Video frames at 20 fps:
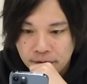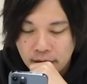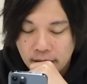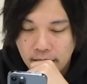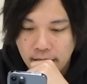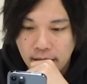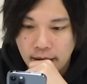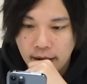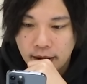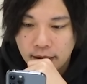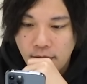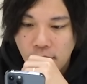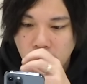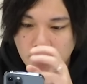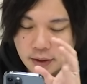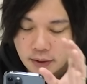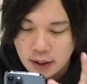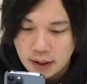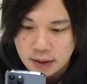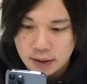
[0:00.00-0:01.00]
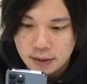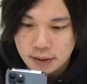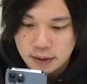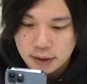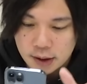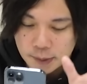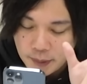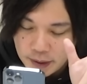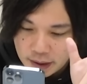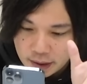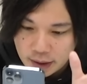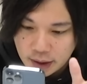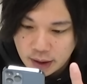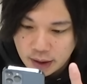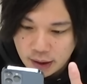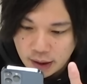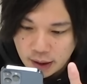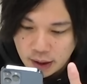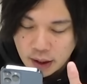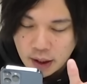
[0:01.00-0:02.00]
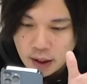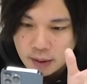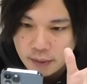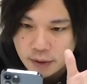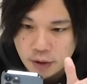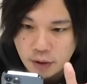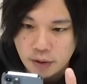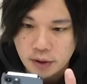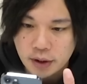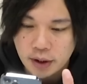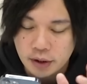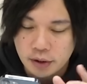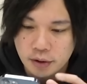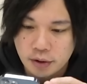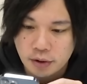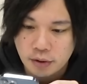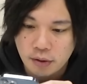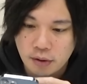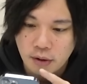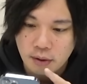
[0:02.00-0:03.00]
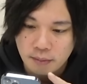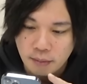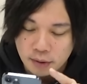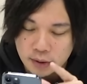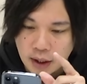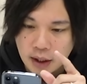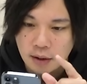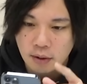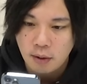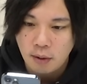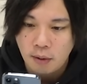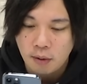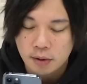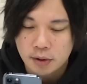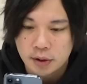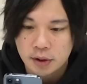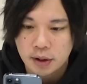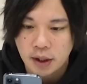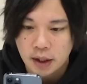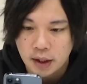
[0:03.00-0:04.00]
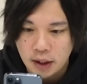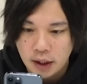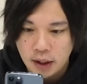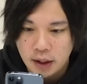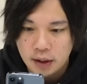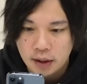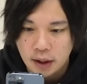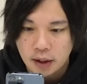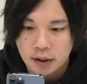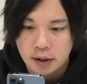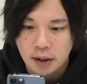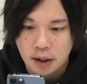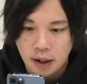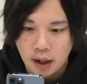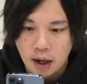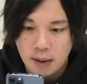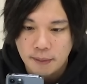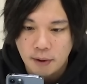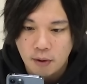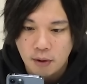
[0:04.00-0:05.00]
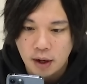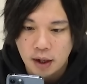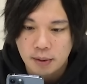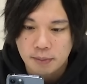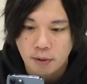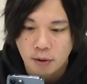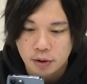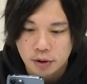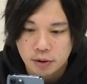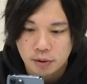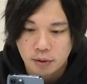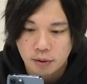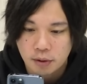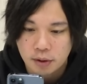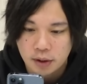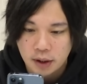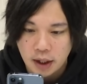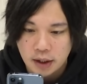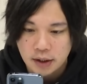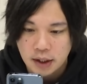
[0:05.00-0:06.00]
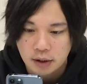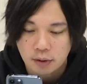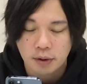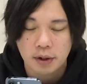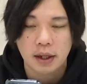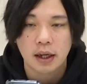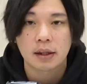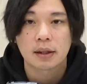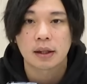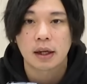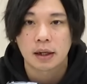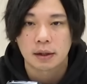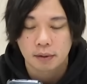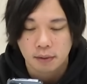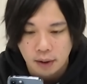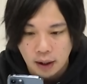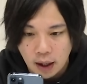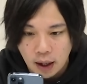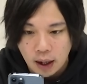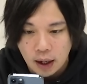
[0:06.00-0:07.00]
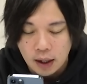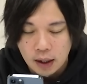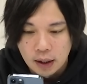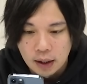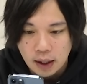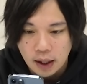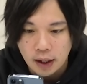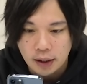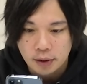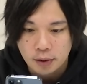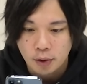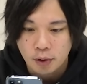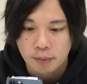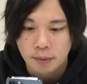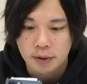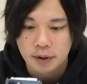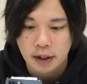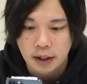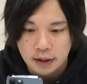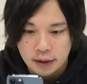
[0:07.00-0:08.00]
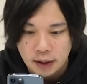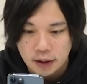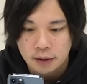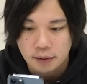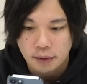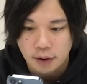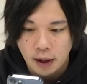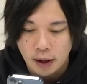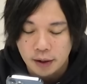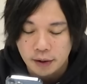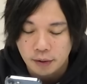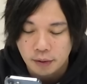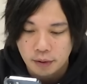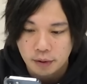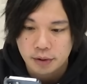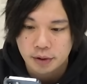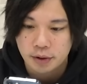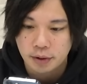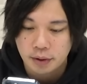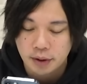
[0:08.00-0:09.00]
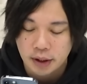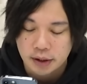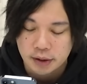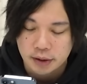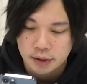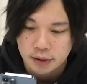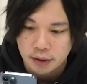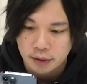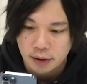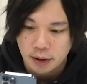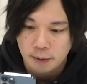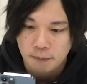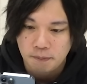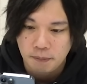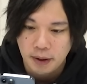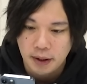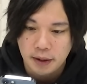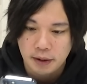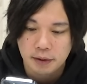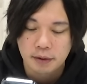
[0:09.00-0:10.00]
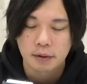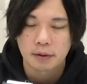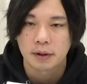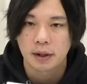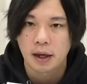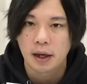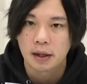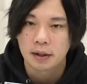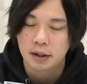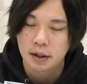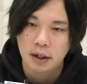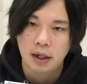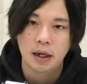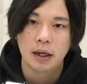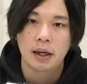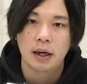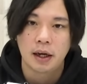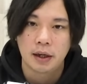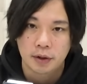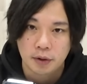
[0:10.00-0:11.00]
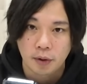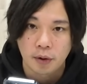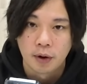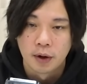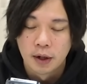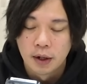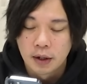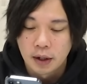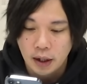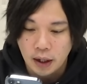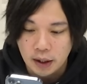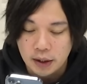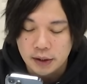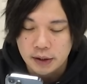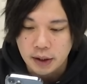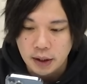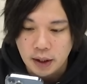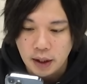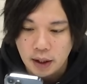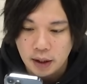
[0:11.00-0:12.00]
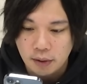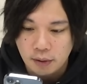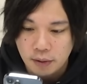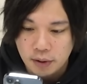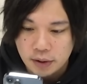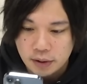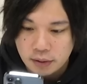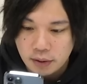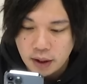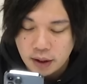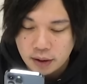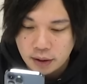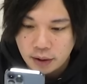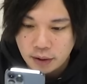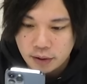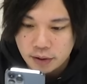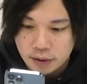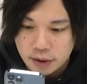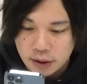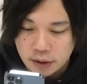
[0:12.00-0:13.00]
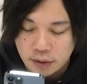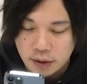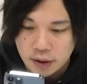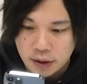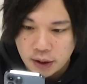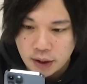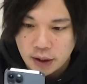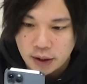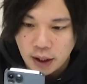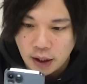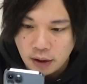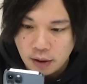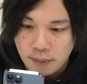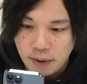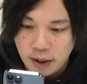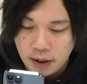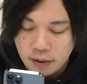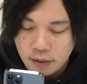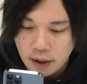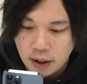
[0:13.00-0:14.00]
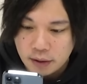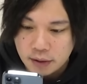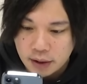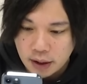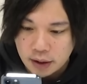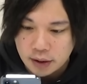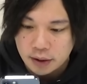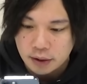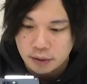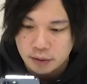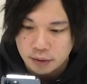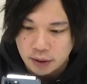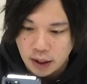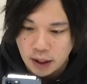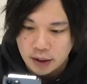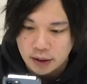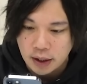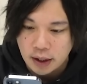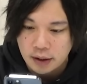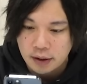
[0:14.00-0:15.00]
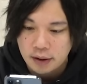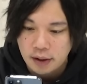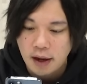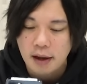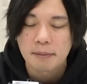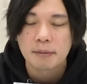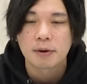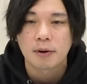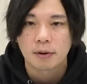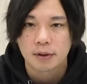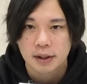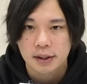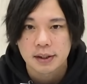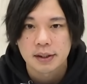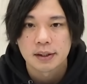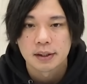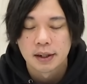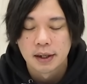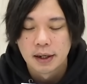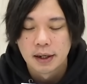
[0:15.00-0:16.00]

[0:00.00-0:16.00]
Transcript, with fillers: えー、こいつはペック的に、まあ、正直友情コンボ3方向追撃って言ったら、まあ、他にも星56ね悟りだったりとか、えー、ソロモンだったりとかいろいろ強いやつってのはいっぱいいるので戦えないとはいじゃあこいつをラッキー友情にした時に何のメリットがあるかっていうとね撤退無効です